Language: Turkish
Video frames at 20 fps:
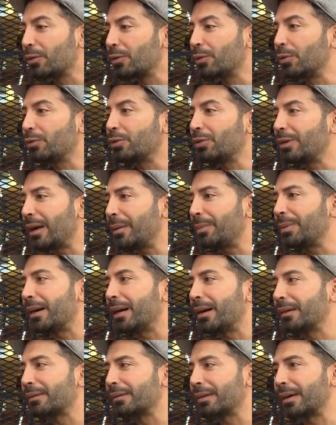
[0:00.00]
kültürel bir
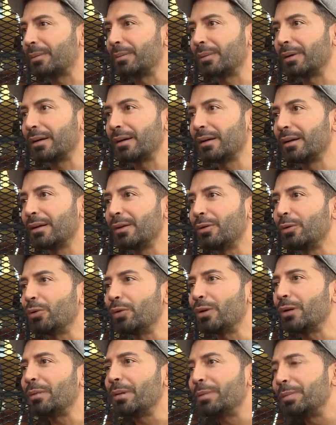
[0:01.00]
aktarma,
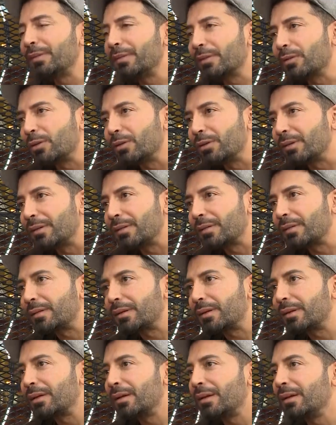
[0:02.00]
üreme
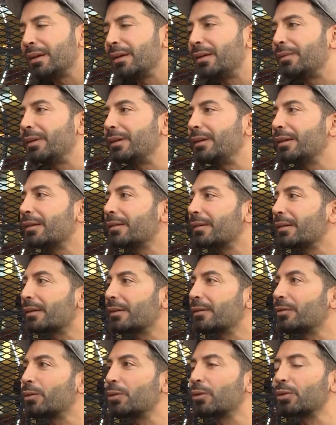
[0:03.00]
psikolojisi ve ne yazık
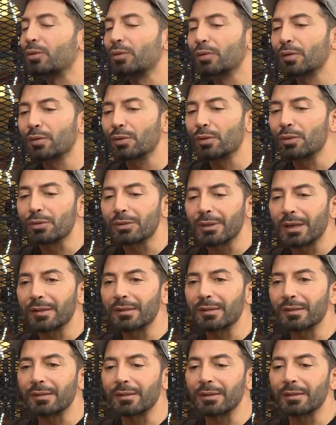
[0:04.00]
ki doğurduğunuz çocuklar
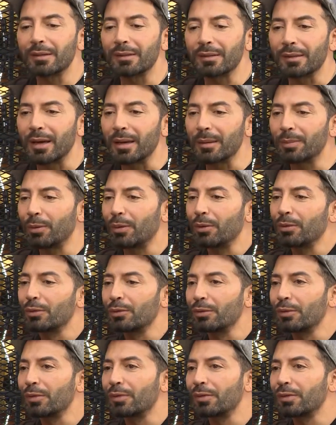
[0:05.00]
sizin sahip
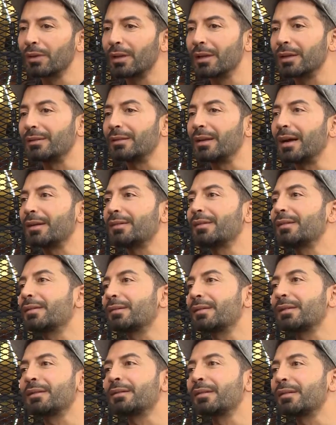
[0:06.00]
olduğunuz
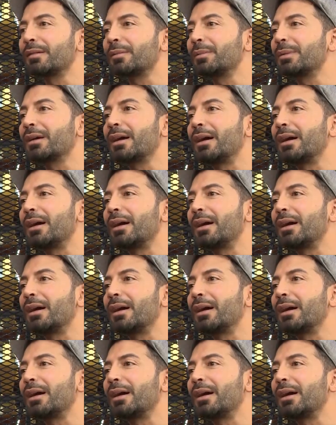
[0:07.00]
narsist yanınızın bir